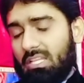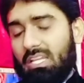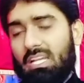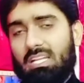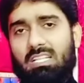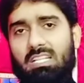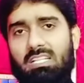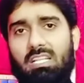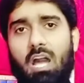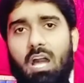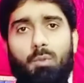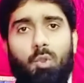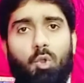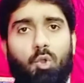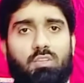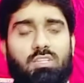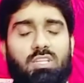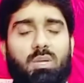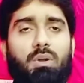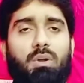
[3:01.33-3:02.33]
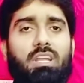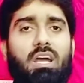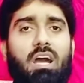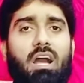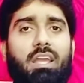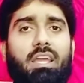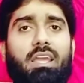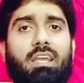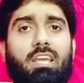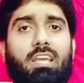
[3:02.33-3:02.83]
ये चीज़ आप लोगों को समझ आ
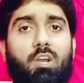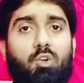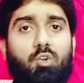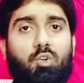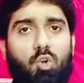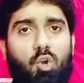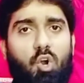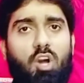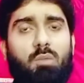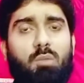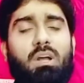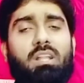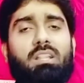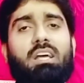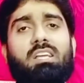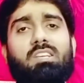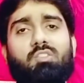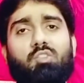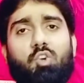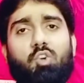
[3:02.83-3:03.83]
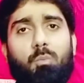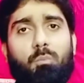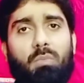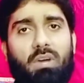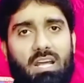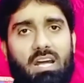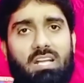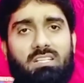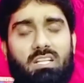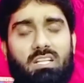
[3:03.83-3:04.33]
गई कि कौन बंदा इसको
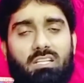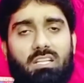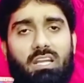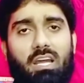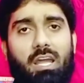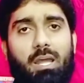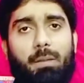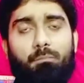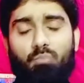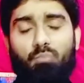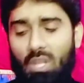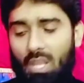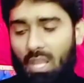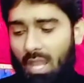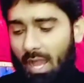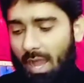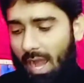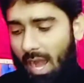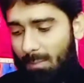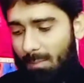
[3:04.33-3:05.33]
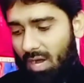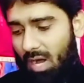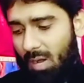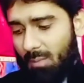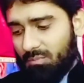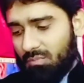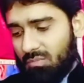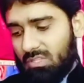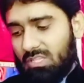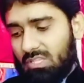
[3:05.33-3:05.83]
बना सकता है अब
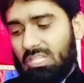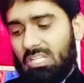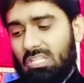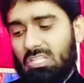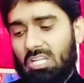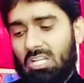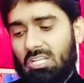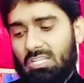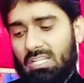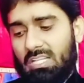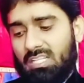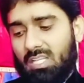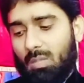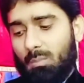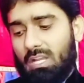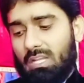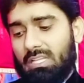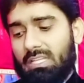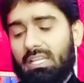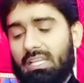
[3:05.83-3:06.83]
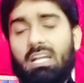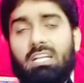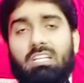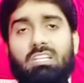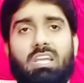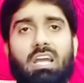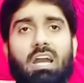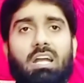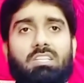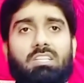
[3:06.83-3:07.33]
हम तीसरी चीज़ समझते हैं
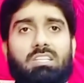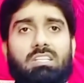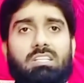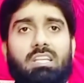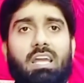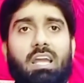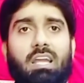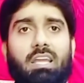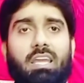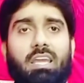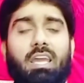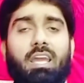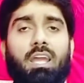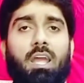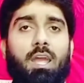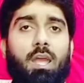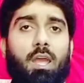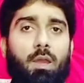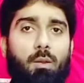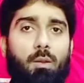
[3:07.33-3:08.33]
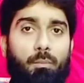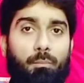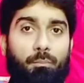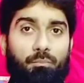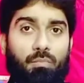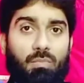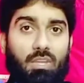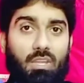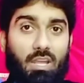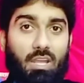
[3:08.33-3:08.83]
क्या चीज़ है कि
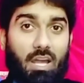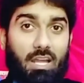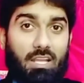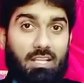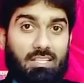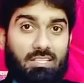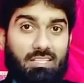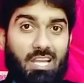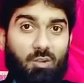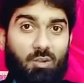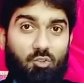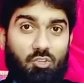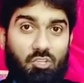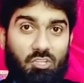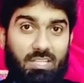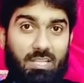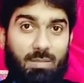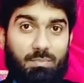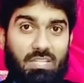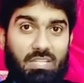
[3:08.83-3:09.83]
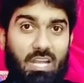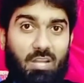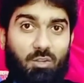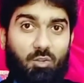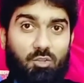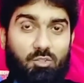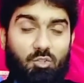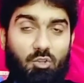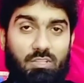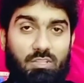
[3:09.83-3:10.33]
इसके कुछ टिप्स हैं
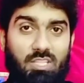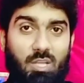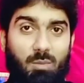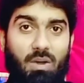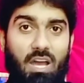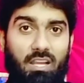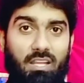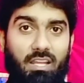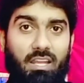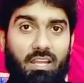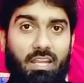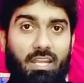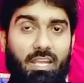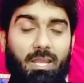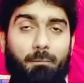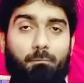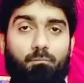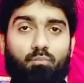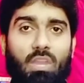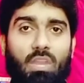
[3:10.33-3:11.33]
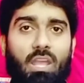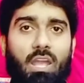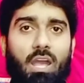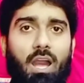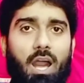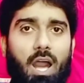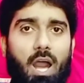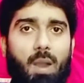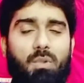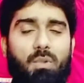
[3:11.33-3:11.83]
दोस्तों इस्तेमाल करने के
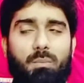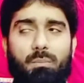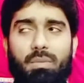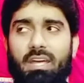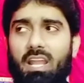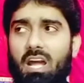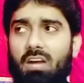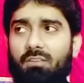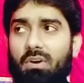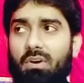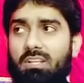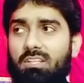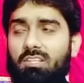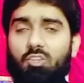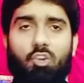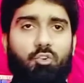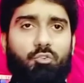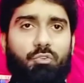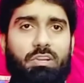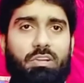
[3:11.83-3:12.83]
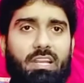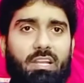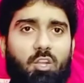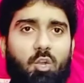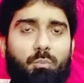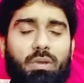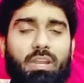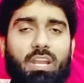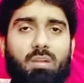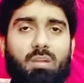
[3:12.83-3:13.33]
अब मेरा फर्ज करो ट्विटर के
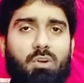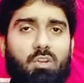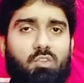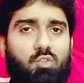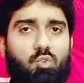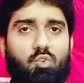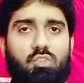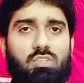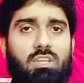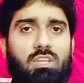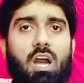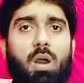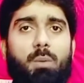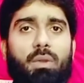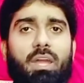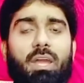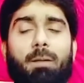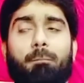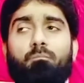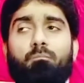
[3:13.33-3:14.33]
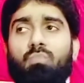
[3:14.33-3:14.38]
ऊपर एक मखसूस नाम है